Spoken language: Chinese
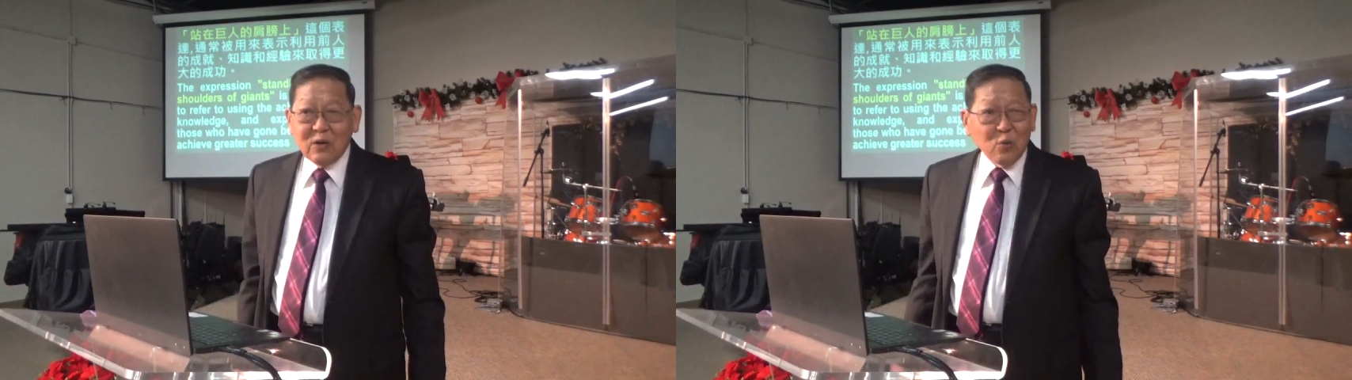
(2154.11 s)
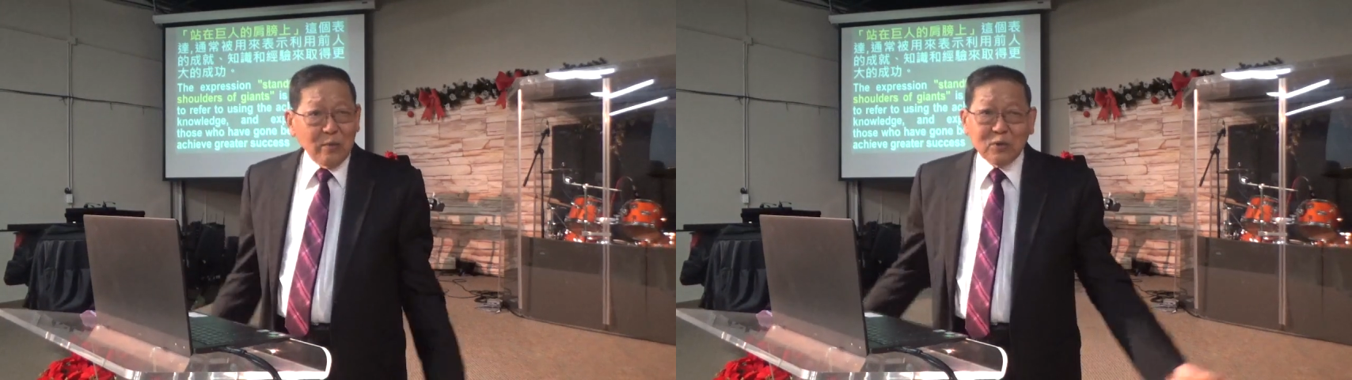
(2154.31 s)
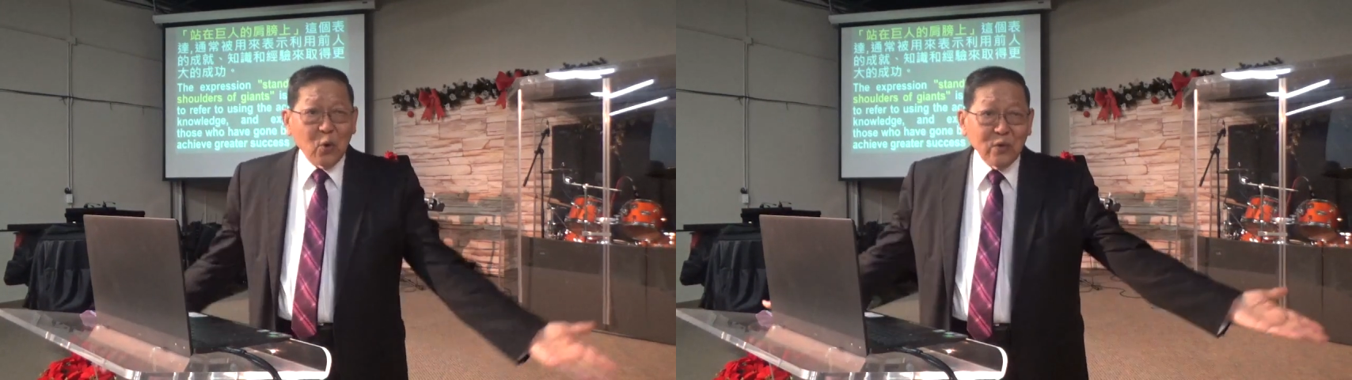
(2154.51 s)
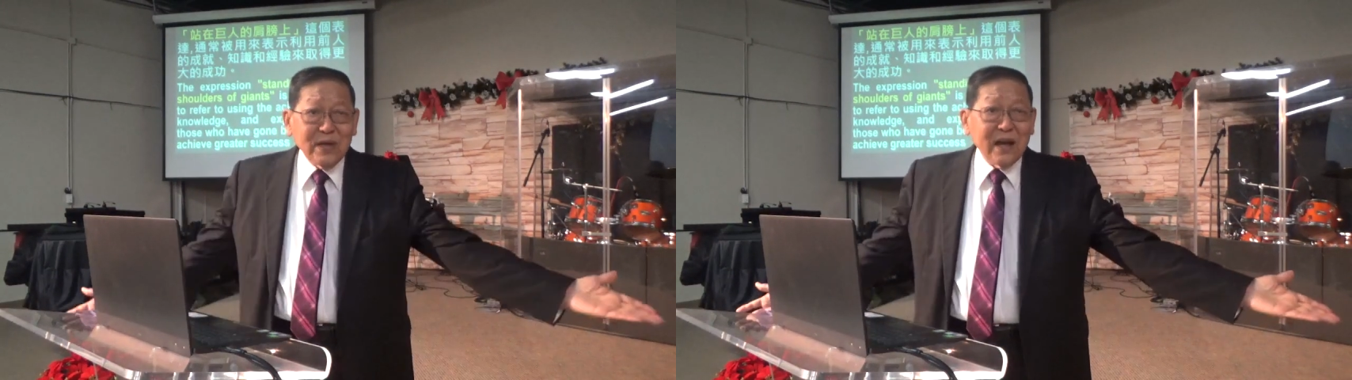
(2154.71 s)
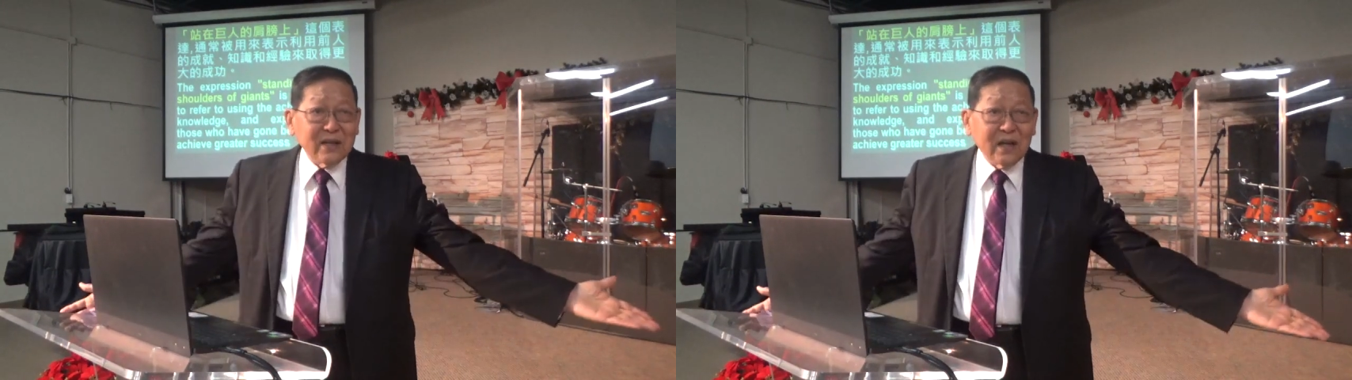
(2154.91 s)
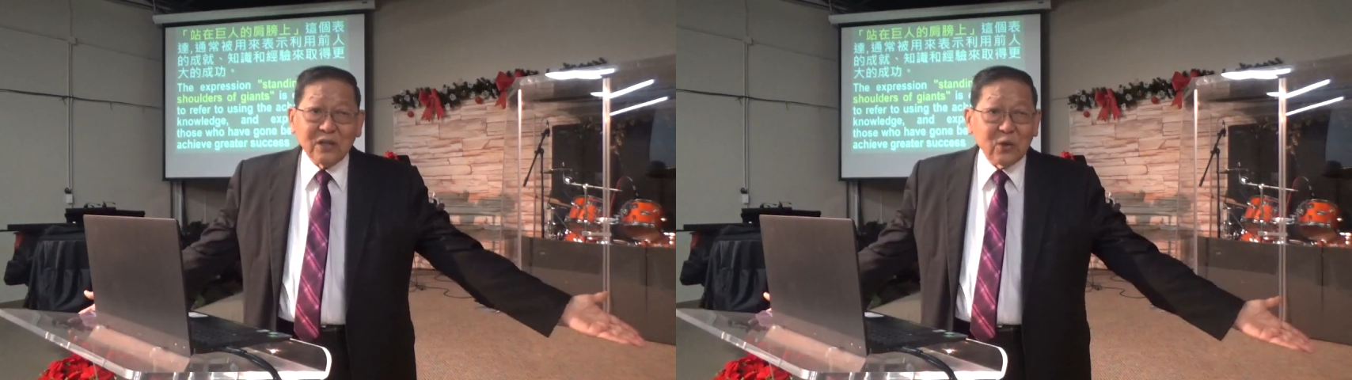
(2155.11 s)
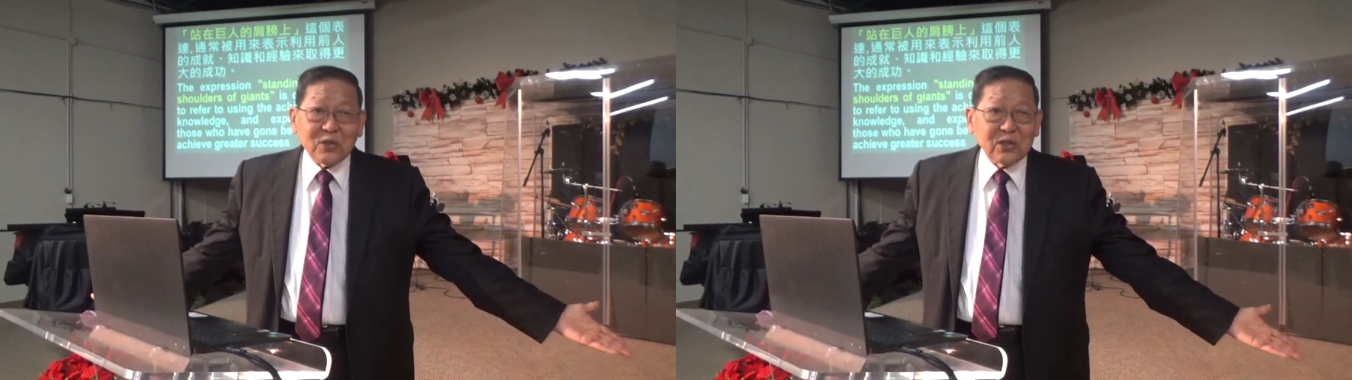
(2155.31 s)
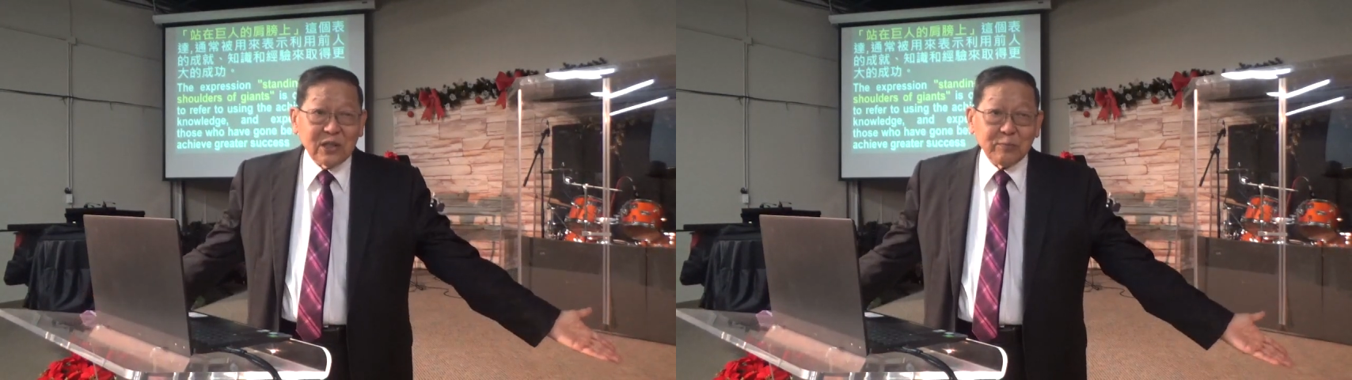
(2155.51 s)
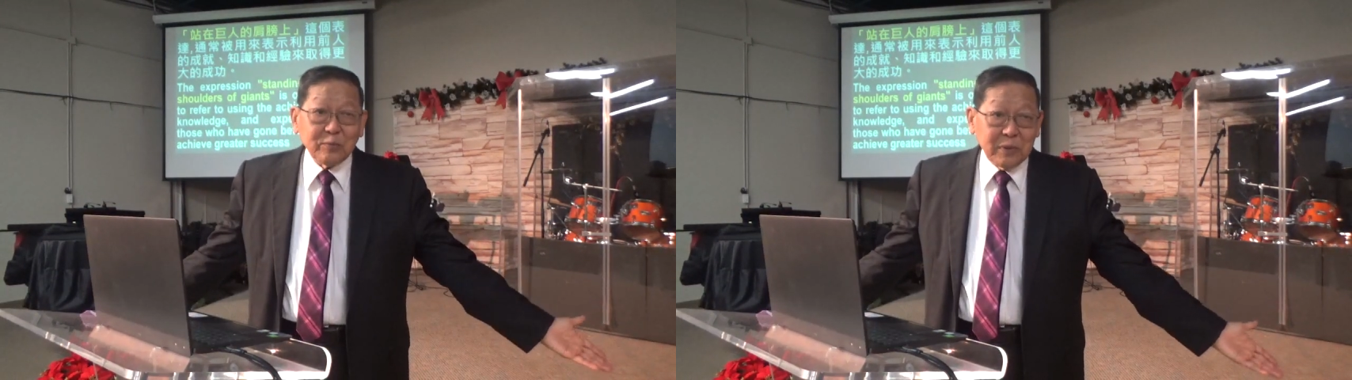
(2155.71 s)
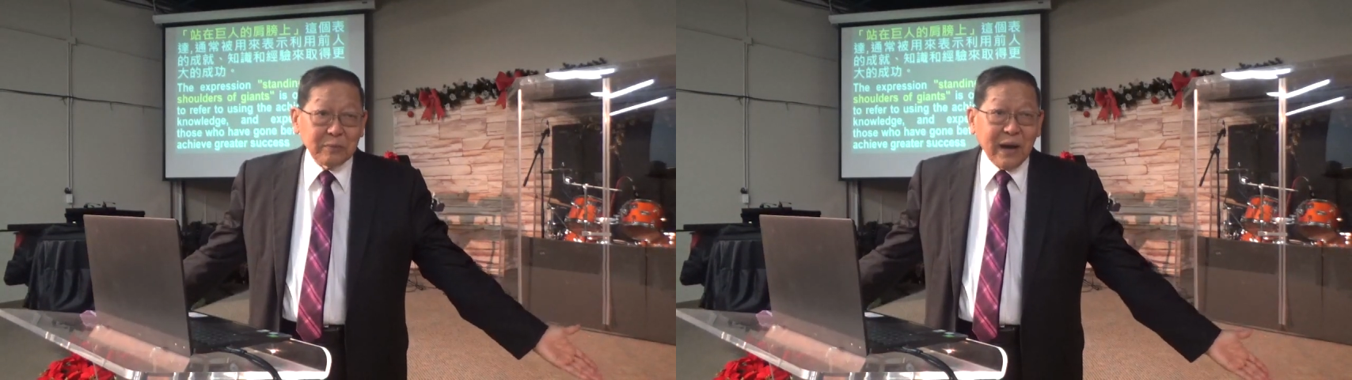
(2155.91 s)
我们同样的很多事情不
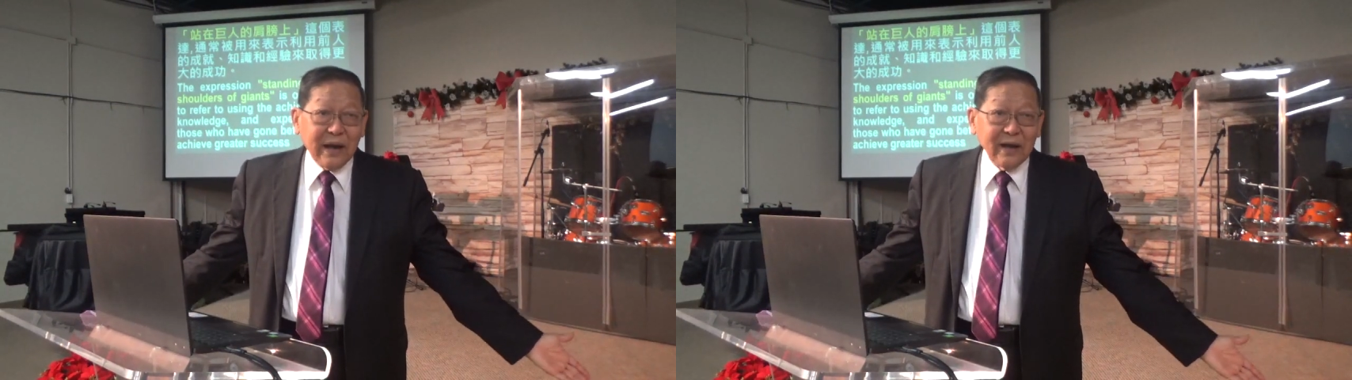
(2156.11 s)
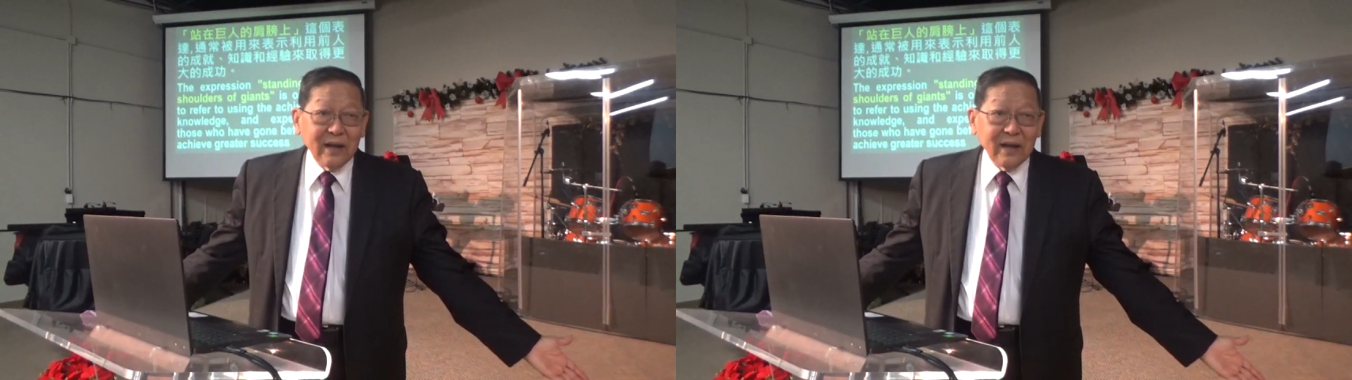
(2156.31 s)
明白，